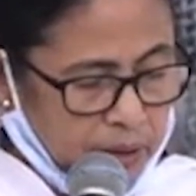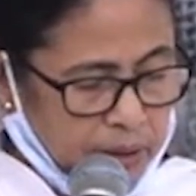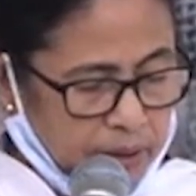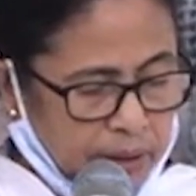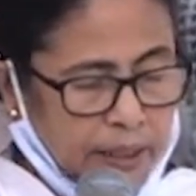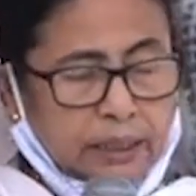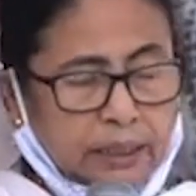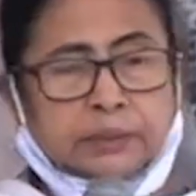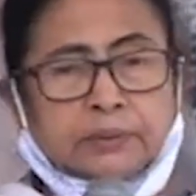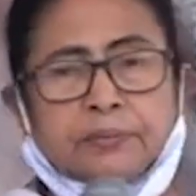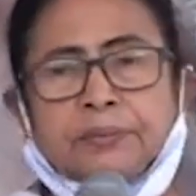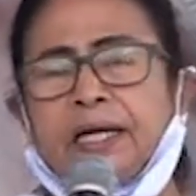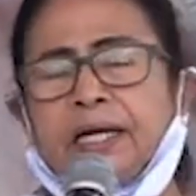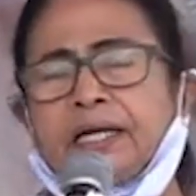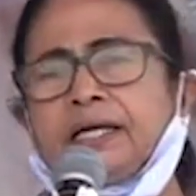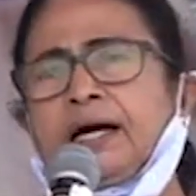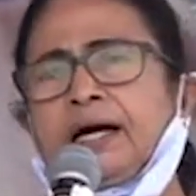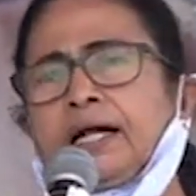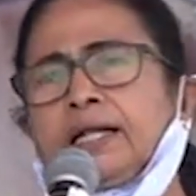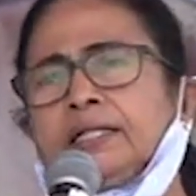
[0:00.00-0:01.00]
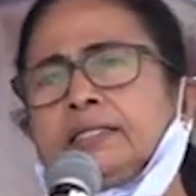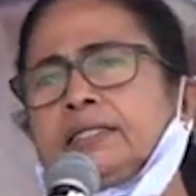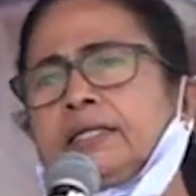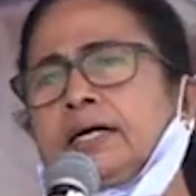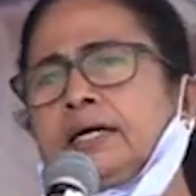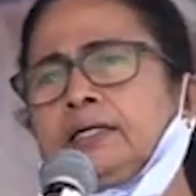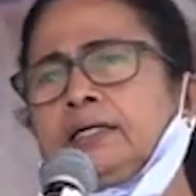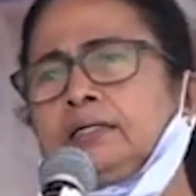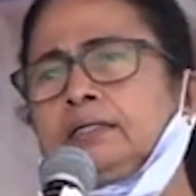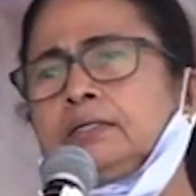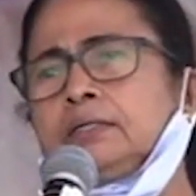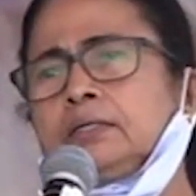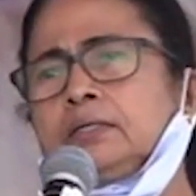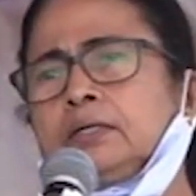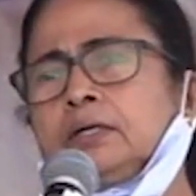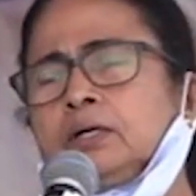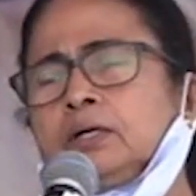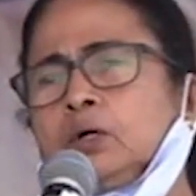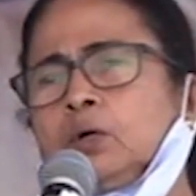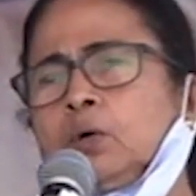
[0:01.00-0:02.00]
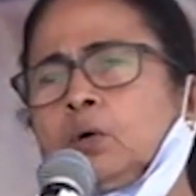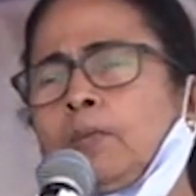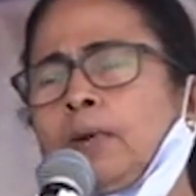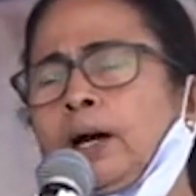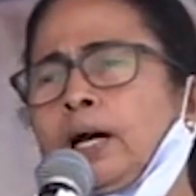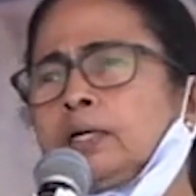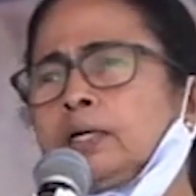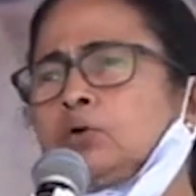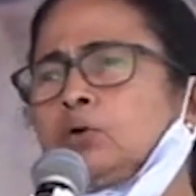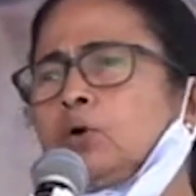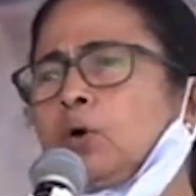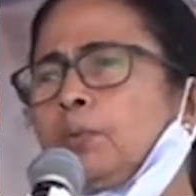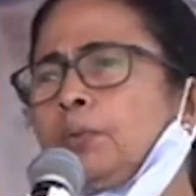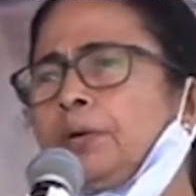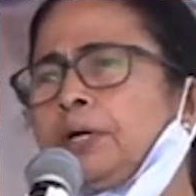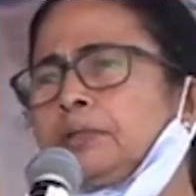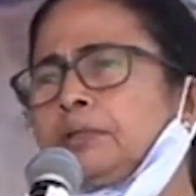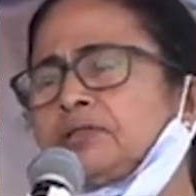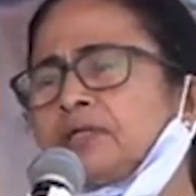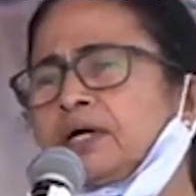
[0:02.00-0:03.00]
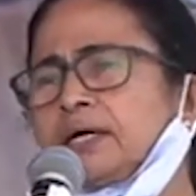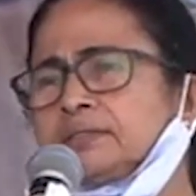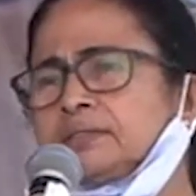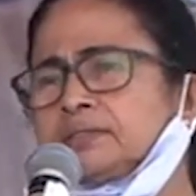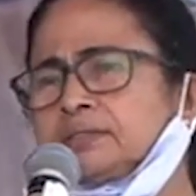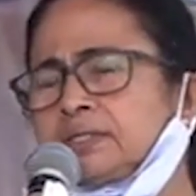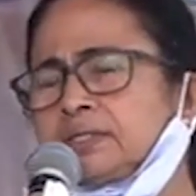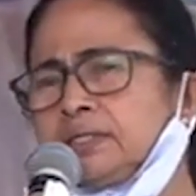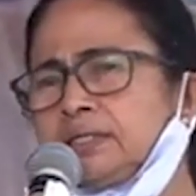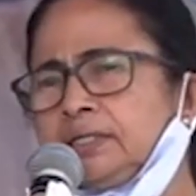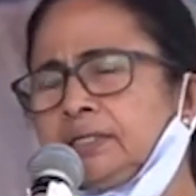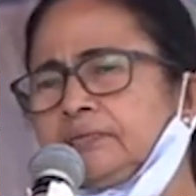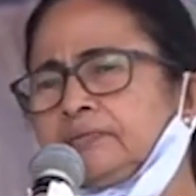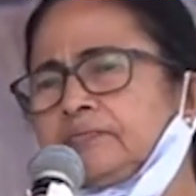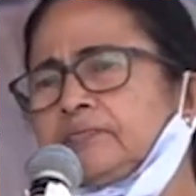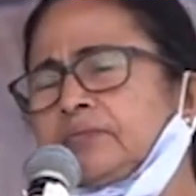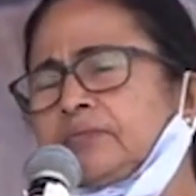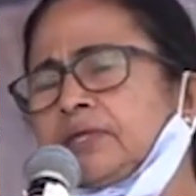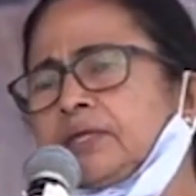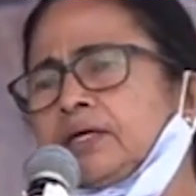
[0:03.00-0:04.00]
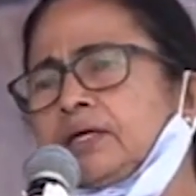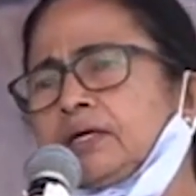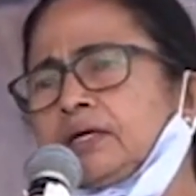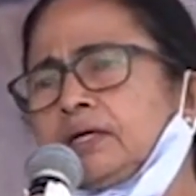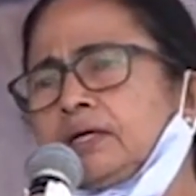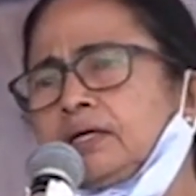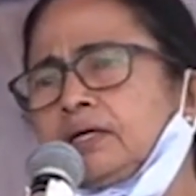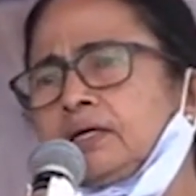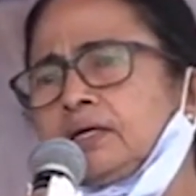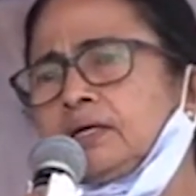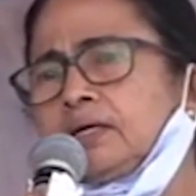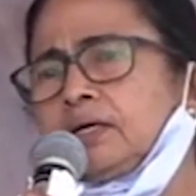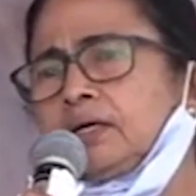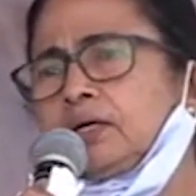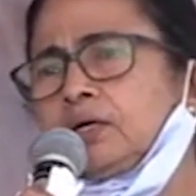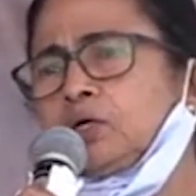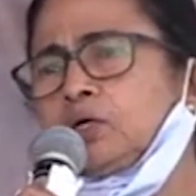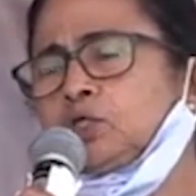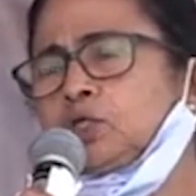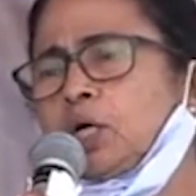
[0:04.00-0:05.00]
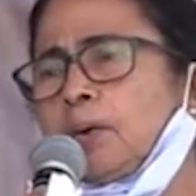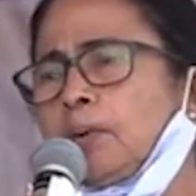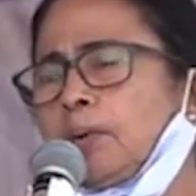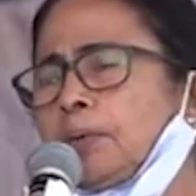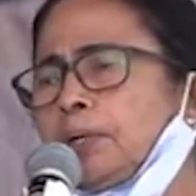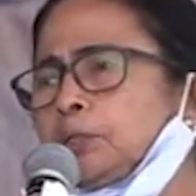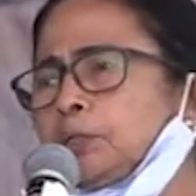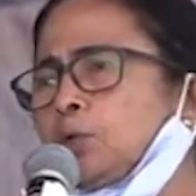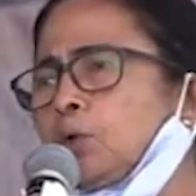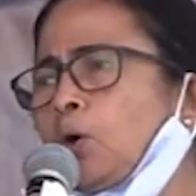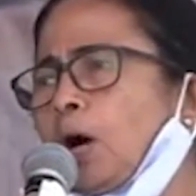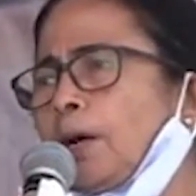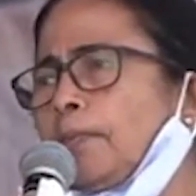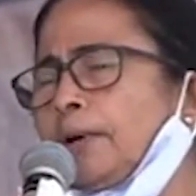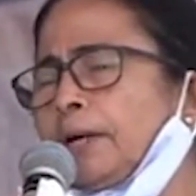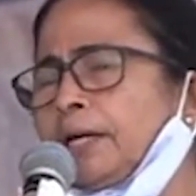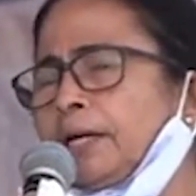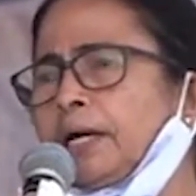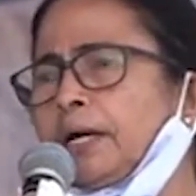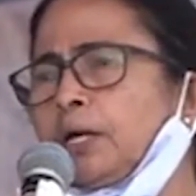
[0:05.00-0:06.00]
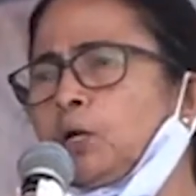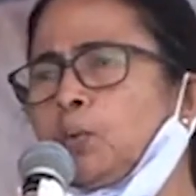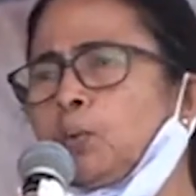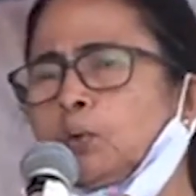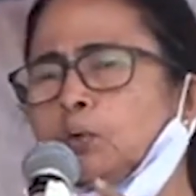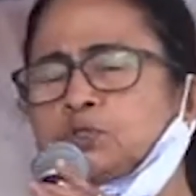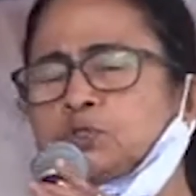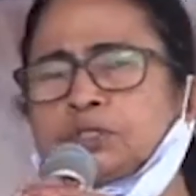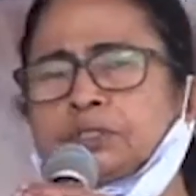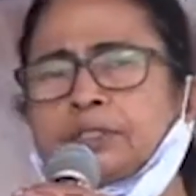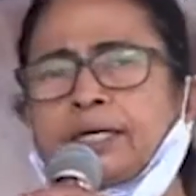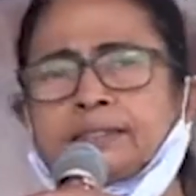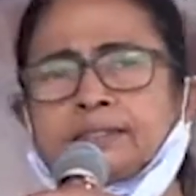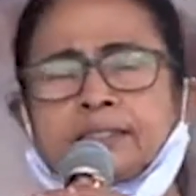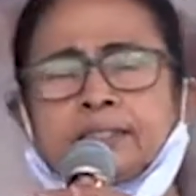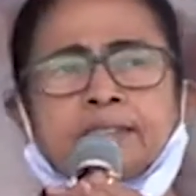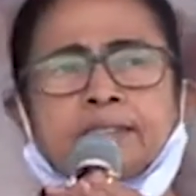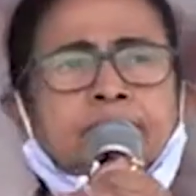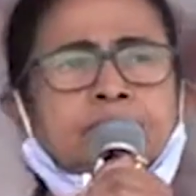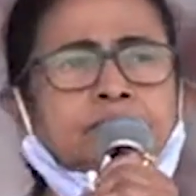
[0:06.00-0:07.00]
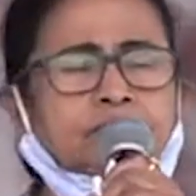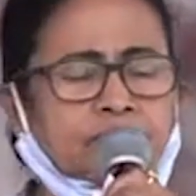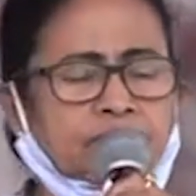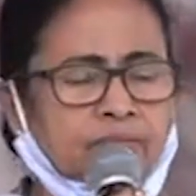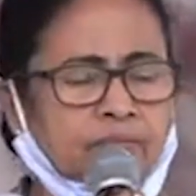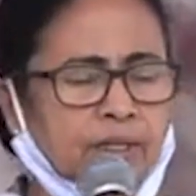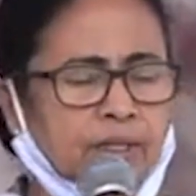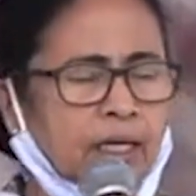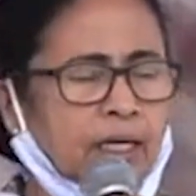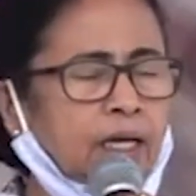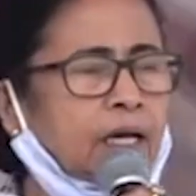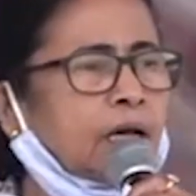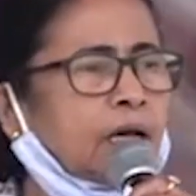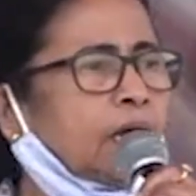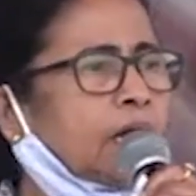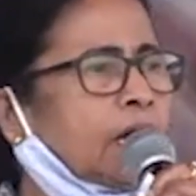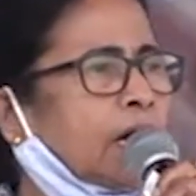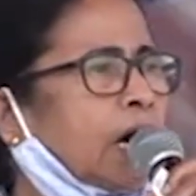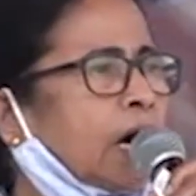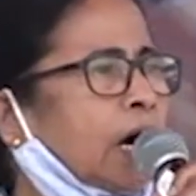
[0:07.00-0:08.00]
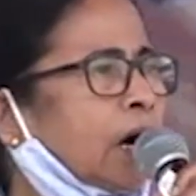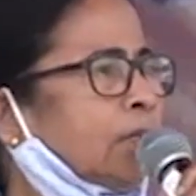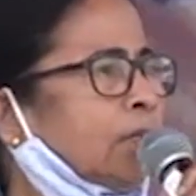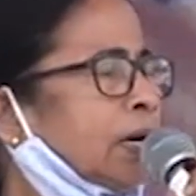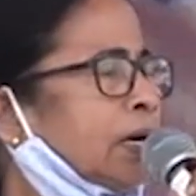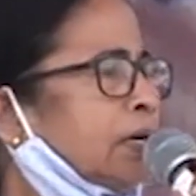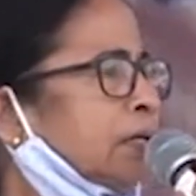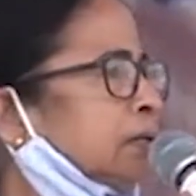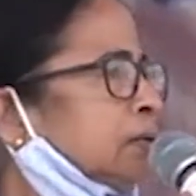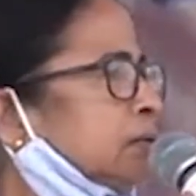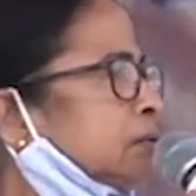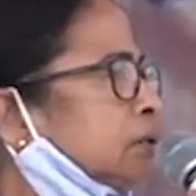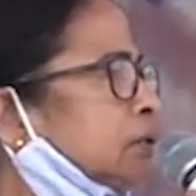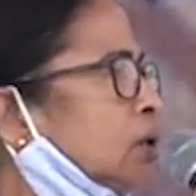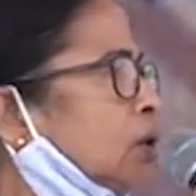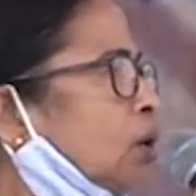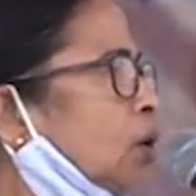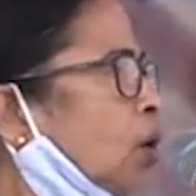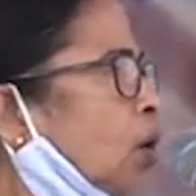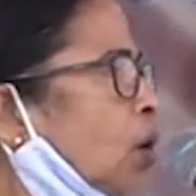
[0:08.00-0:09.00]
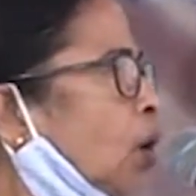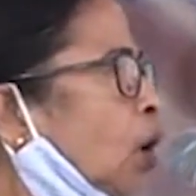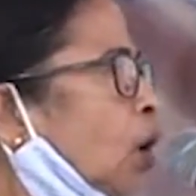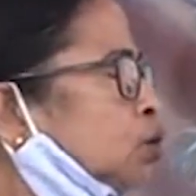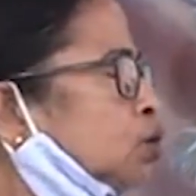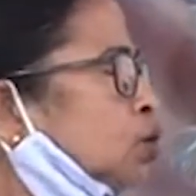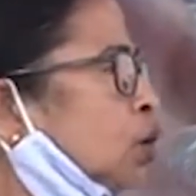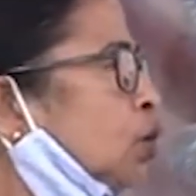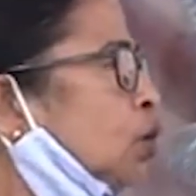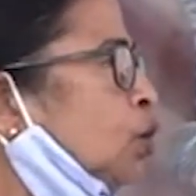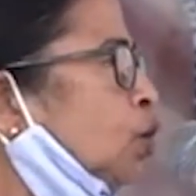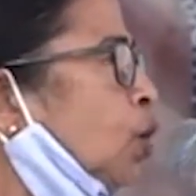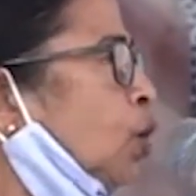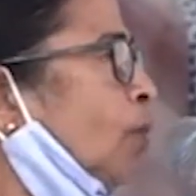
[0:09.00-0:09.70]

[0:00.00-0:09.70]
রাসবিহারী হালদার হুমায়ুন কবির তার স্ত্রী সমবেত আমার এখানে উপস্থিত আছেন আমার অসংখ্য